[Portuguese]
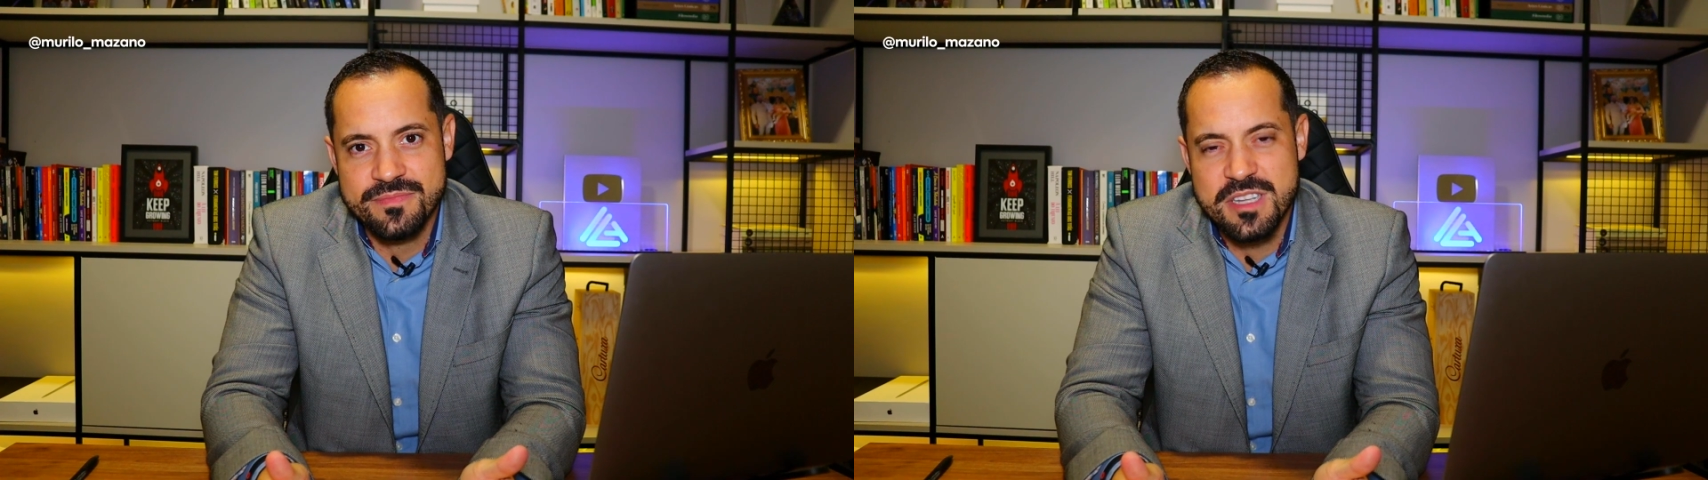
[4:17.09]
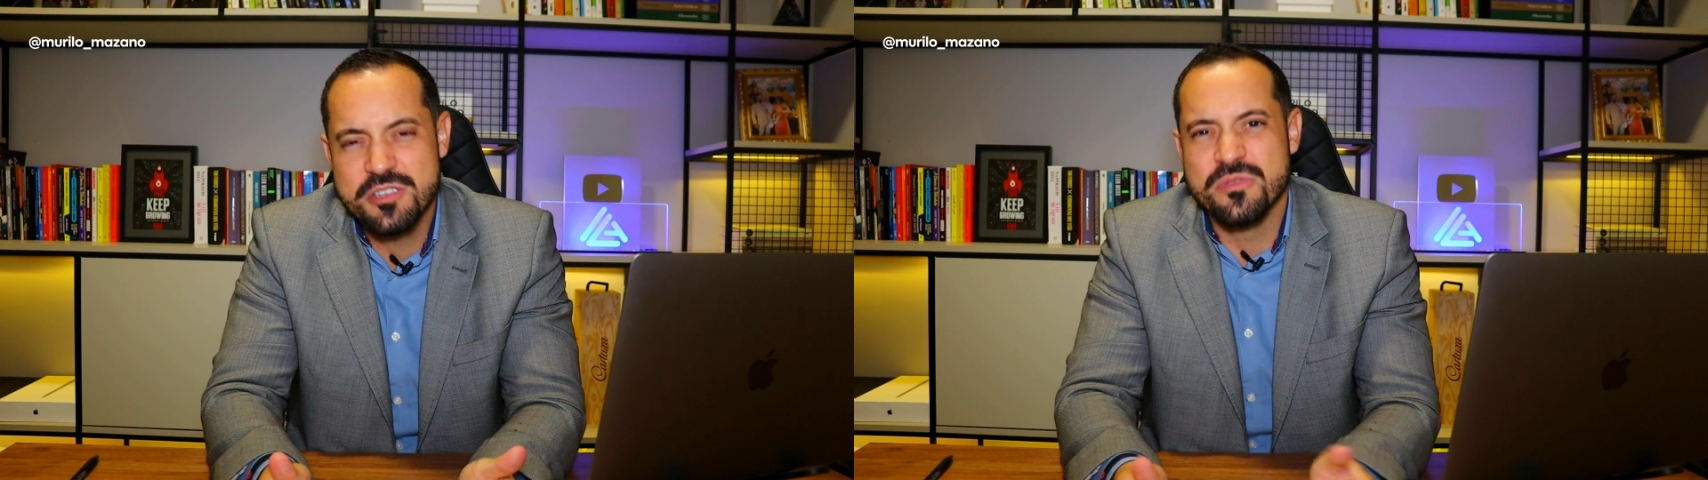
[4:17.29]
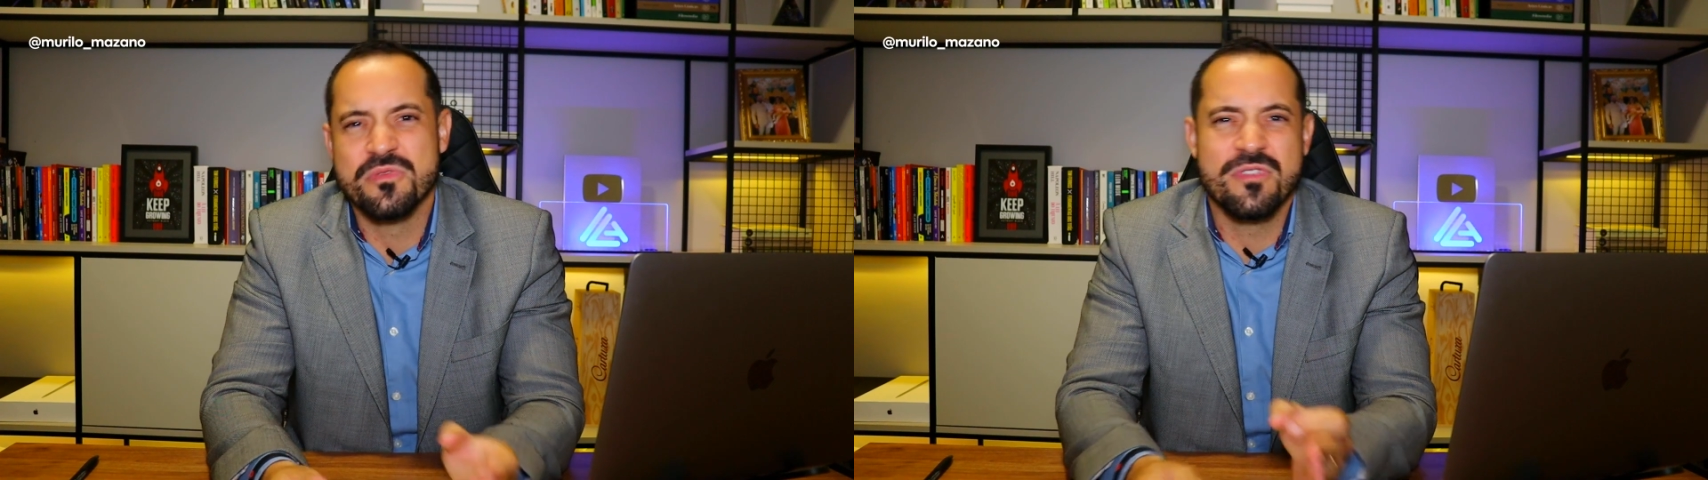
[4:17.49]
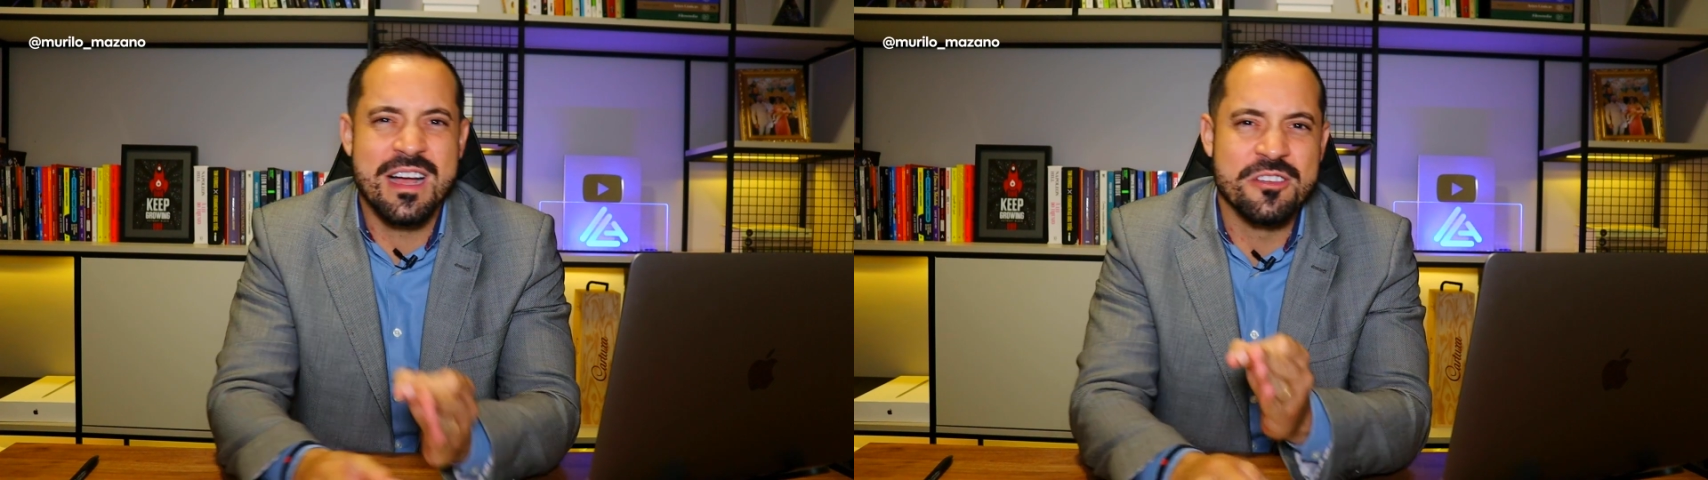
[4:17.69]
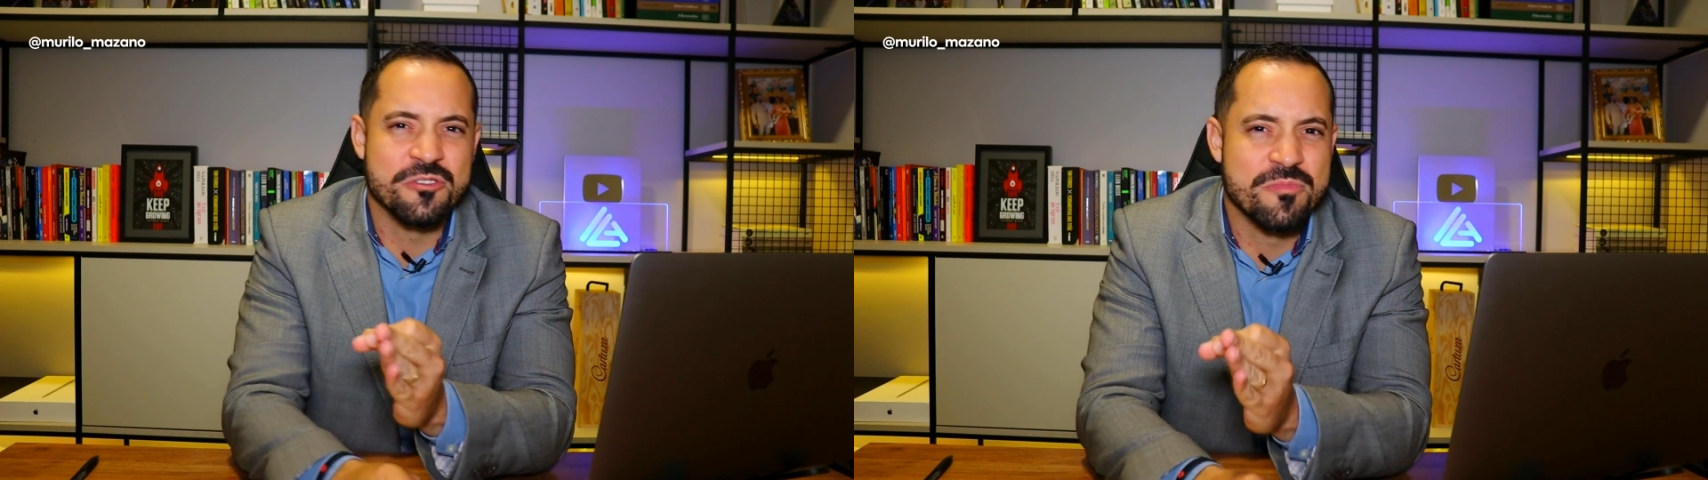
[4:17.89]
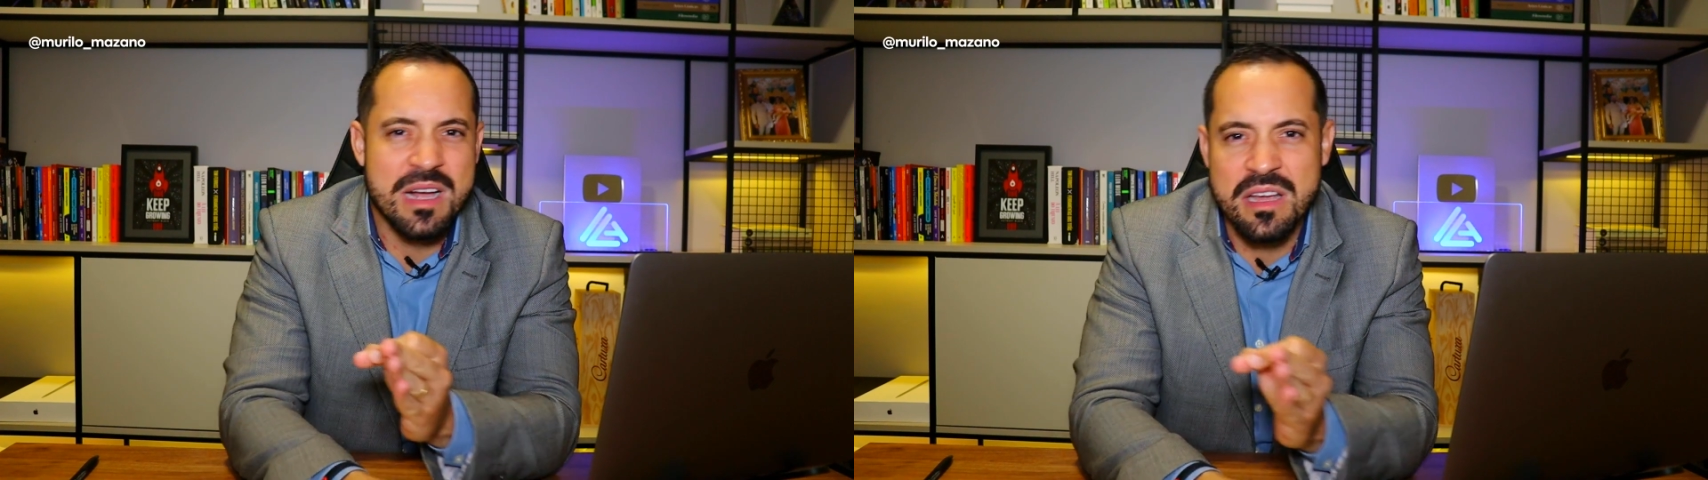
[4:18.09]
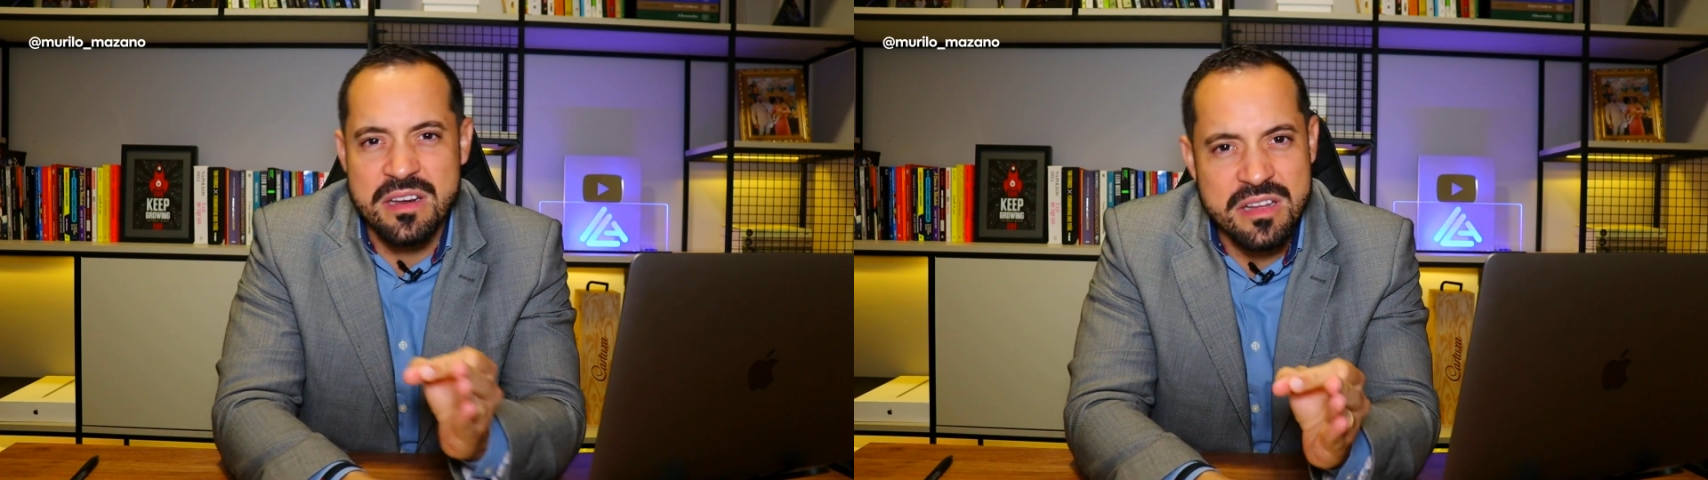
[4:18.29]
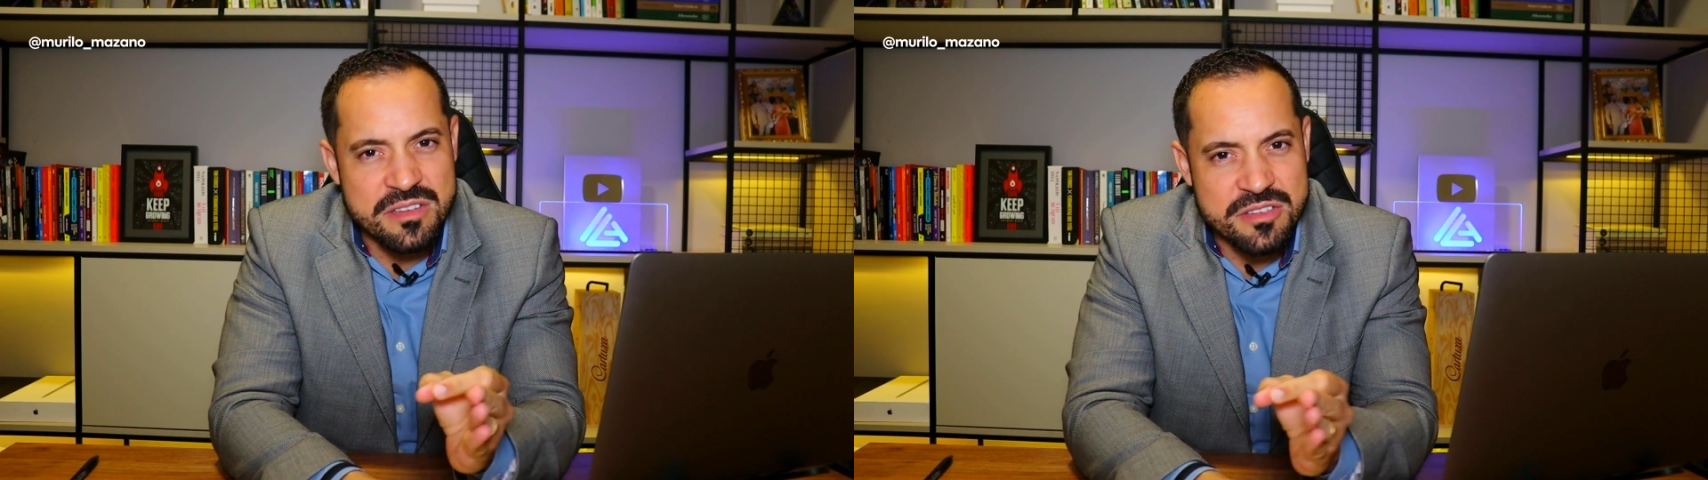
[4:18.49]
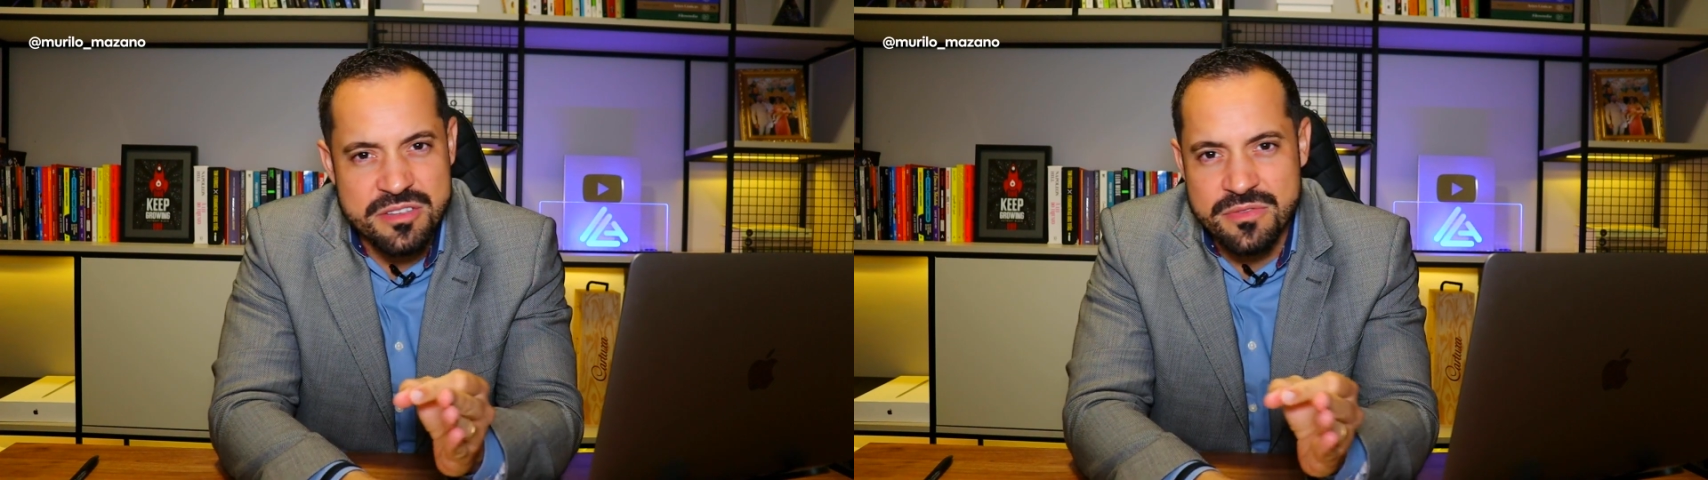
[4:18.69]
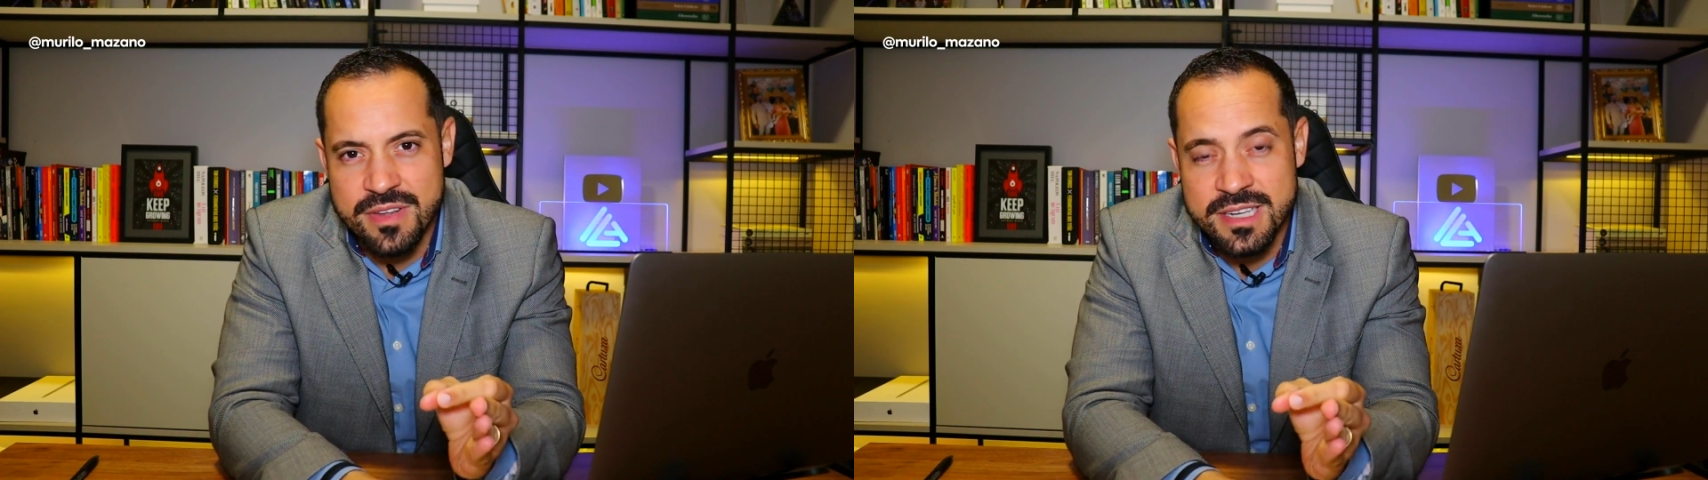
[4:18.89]
Isso faz uma grande
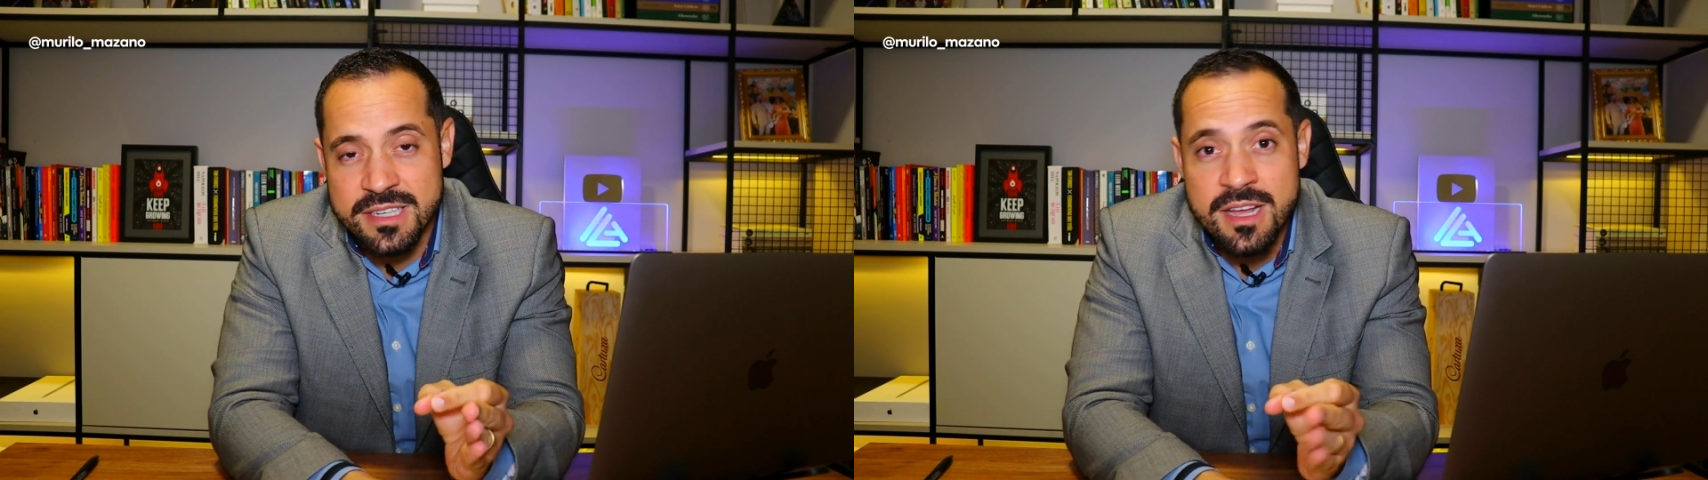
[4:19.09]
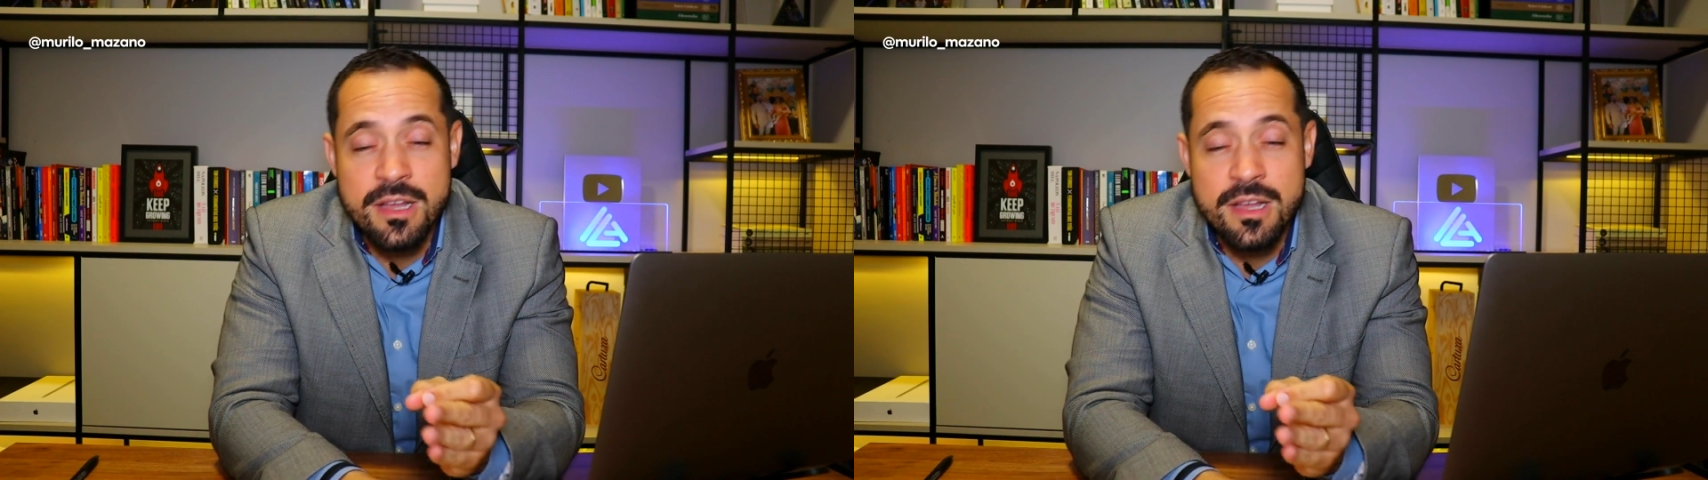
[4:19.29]
diferença.